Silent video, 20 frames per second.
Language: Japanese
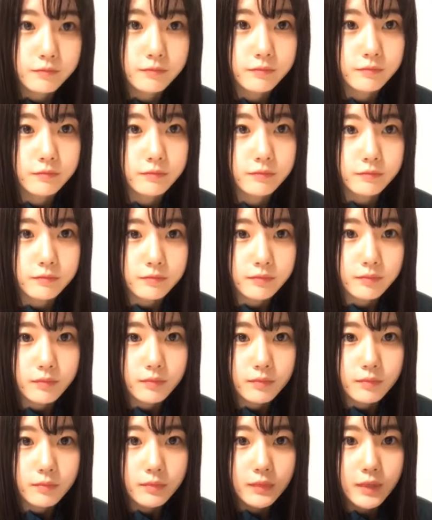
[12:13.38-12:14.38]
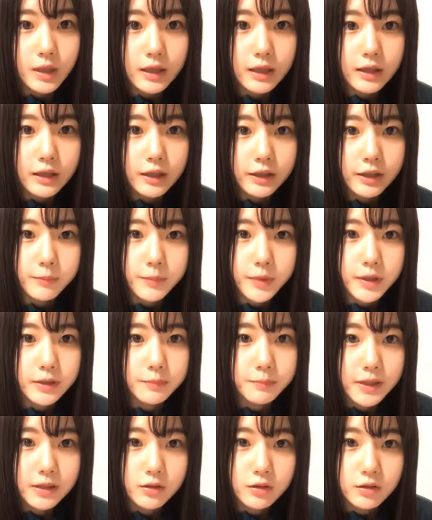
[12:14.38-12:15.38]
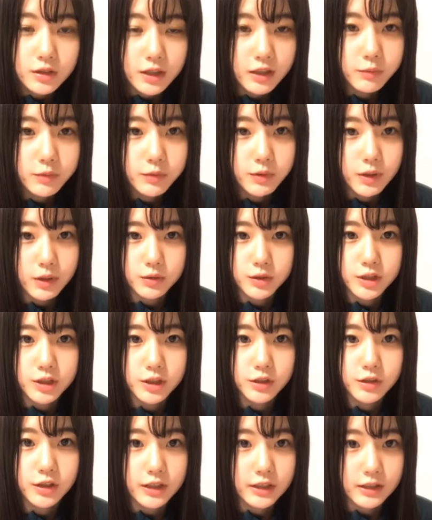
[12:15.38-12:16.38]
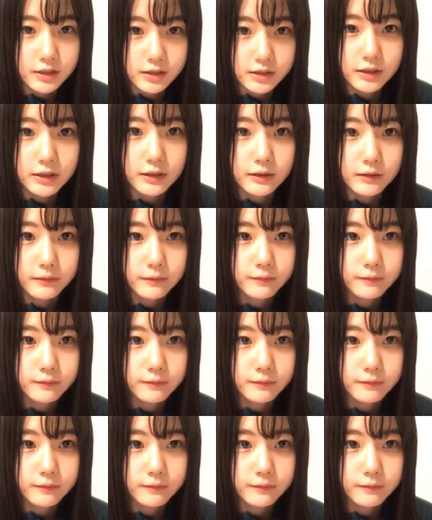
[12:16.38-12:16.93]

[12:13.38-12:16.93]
うんやっぱりベッドタイムはお強いですね